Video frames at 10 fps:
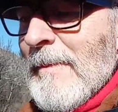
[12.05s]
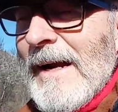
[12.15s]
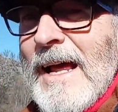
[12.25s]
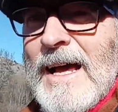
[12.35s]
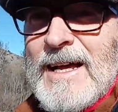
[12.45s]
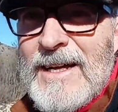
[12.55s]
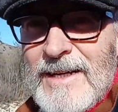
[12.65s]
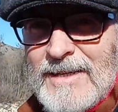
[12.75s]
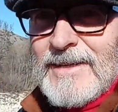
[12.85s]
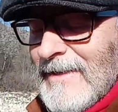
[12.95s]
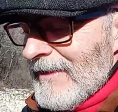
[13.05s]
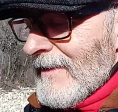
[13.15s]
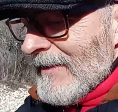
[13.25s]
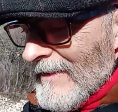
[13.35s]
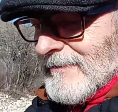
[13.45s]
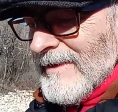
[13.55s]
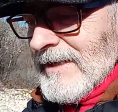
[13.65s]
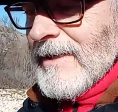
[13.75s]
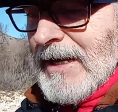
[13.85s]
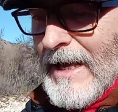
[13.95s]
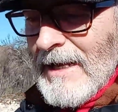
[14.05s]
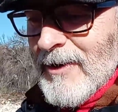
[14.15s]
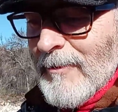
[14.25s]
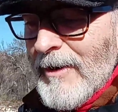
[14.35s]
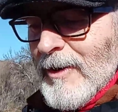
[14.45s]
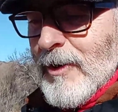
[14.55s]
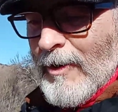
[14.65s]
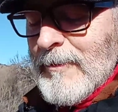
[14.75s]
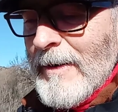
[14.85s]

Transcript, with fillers: para desear lo mejor